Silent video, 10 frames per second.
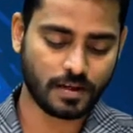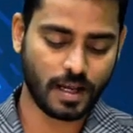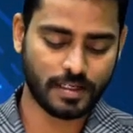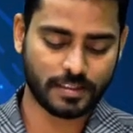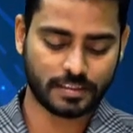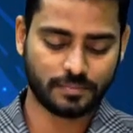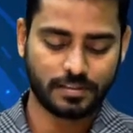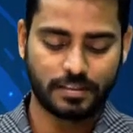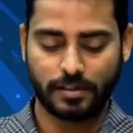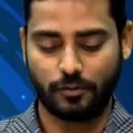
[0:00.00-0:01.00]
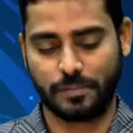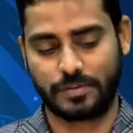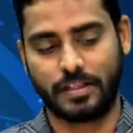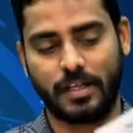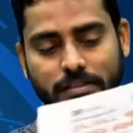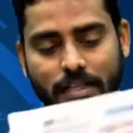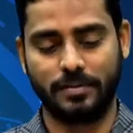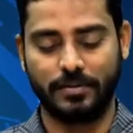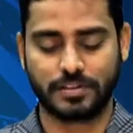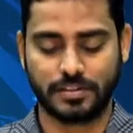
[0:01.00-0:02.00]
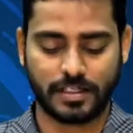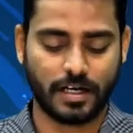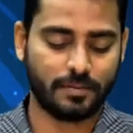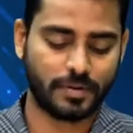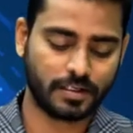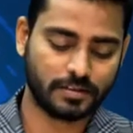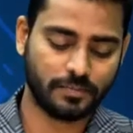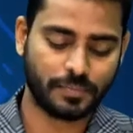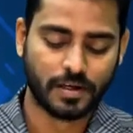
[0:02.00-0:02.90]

காலைக்கதிர் பத்திரிகையினுடைய பிரதான தலைப்புச் செய்தி காணப்படுகிறது